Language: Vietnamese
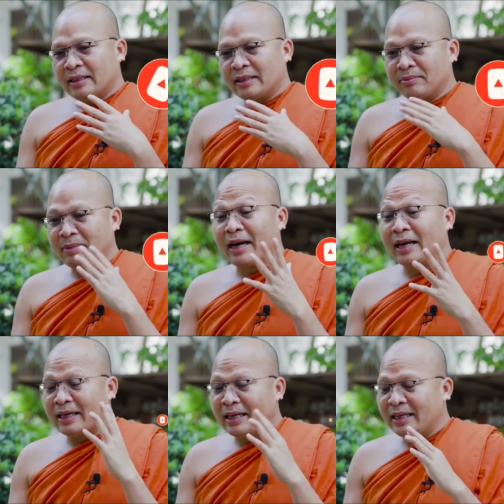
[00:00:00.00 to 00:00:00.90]
smart
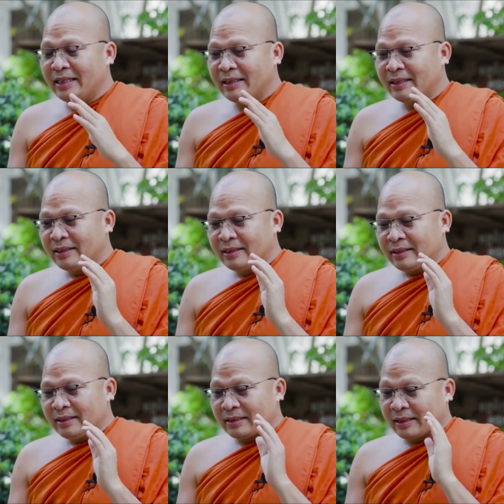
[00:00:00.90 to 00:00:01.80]
đấy
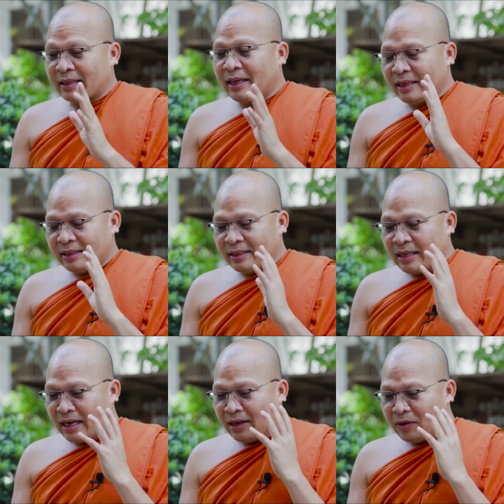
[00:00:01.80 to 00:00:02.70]
sạch tệ
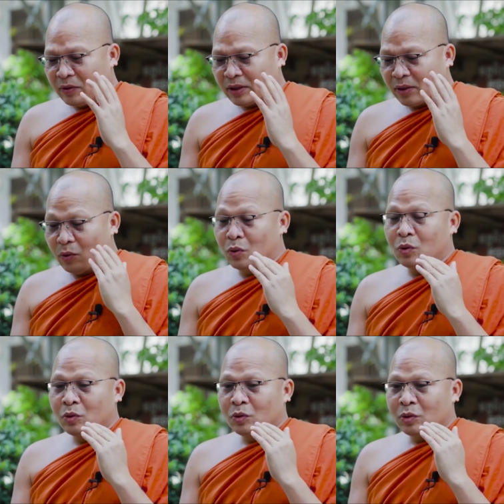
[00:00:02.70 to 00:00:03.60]
đăng luôn ta u
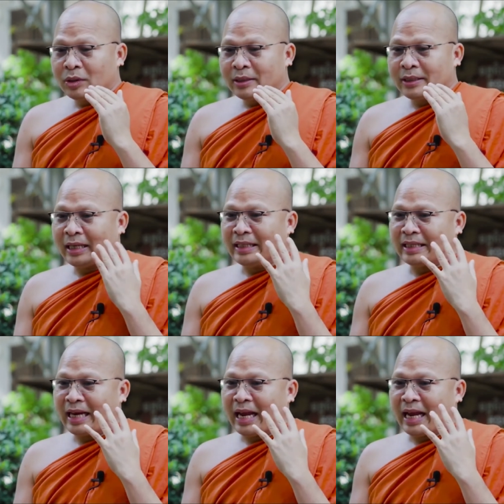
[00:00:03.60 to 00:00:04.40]
chặt anh chặt